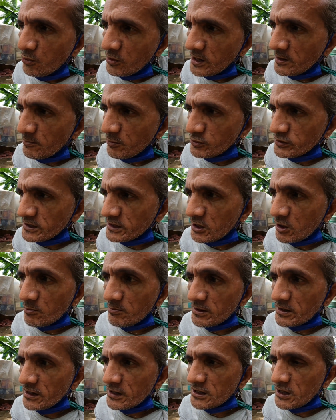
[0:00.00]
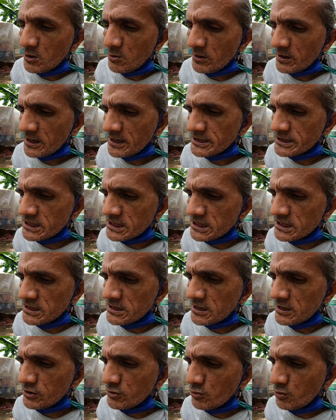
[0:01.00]
wala po talaga akong magagawa
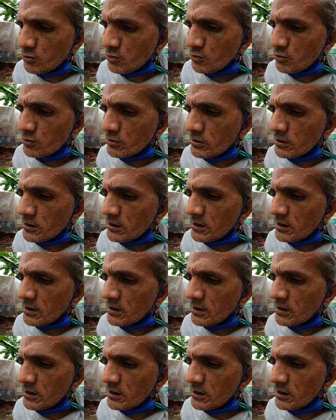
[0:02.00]
kasi ano